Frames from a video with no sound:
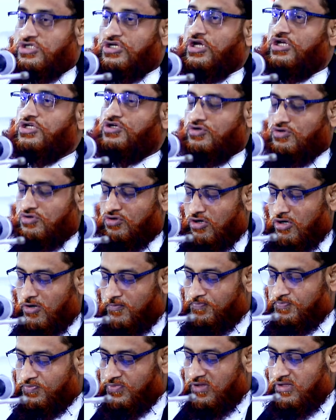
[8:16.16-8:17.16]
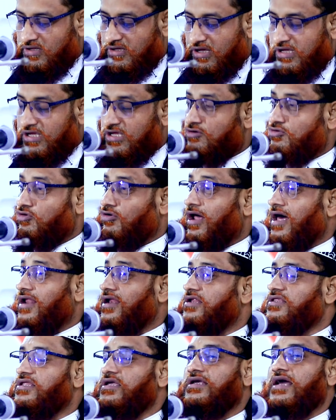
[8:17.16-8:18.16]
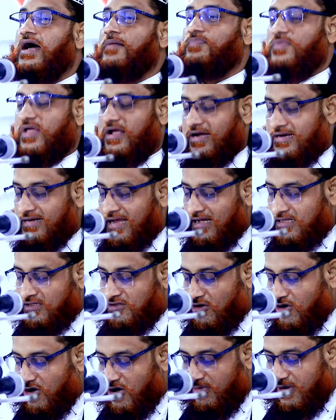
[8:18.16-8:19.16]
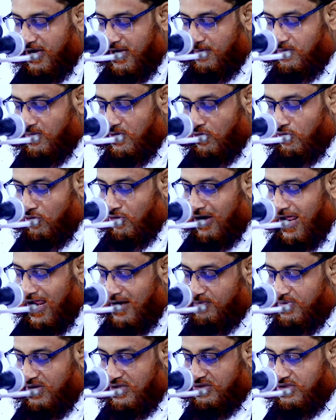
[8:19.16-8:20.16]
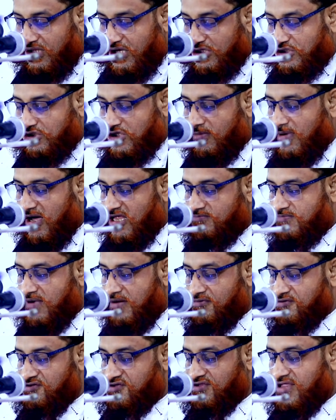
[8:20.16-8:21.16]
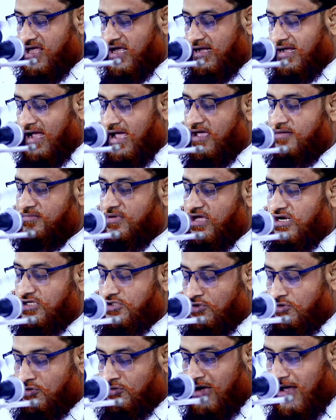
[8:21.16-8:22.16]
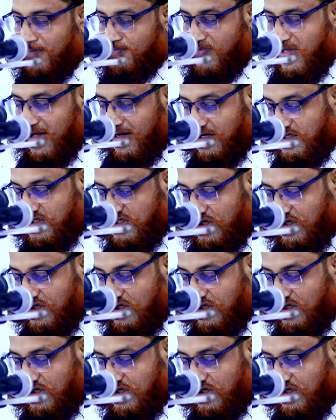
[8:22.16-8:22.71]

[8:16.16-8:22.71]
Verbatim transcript: সেই জন্য এই কোরআনের দিকে আপনাকে ডাকতে হবে কোরআন ভিত্তিক সমাজ ব্যবস্থা কায়েমের জন্য আপনাকে